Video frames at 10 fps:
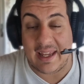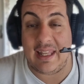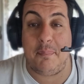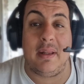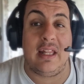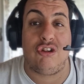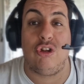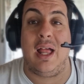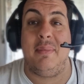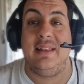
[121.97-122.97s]
Que depende
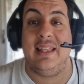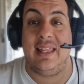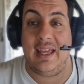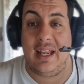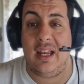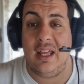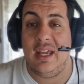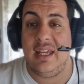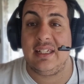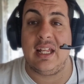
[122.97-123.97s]
solamente de él
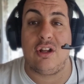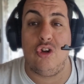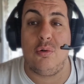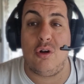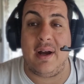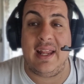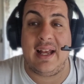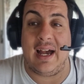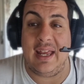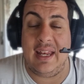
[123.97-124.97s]
y que el club lo
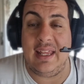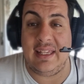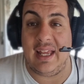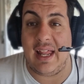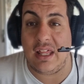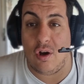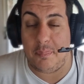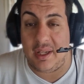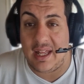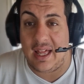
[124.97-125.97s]
maneja él y que nadie
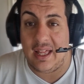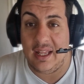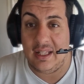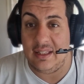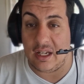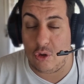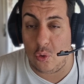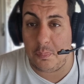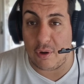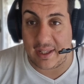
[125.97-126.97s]
opina del
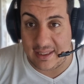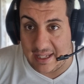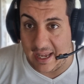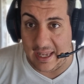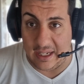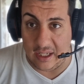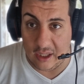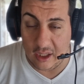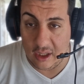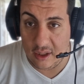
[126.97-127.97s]
club porque está él.
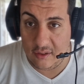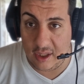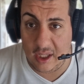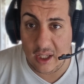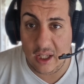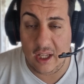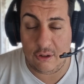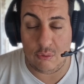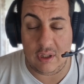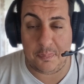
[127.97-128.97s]
¿sí?
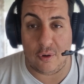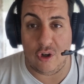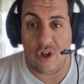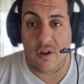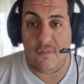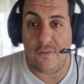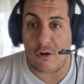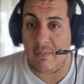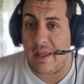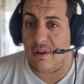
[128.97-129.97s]
Es un tipo
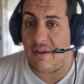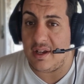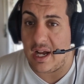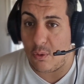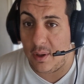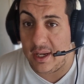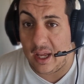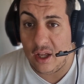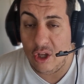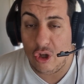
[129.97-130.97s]
formado en la vieja
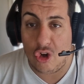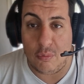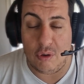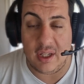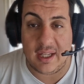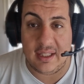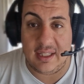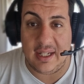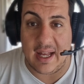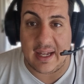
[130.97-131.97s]
escuela, como
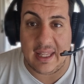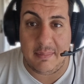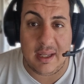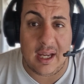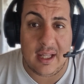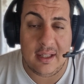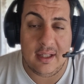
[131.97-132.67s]
dirigente de la academia,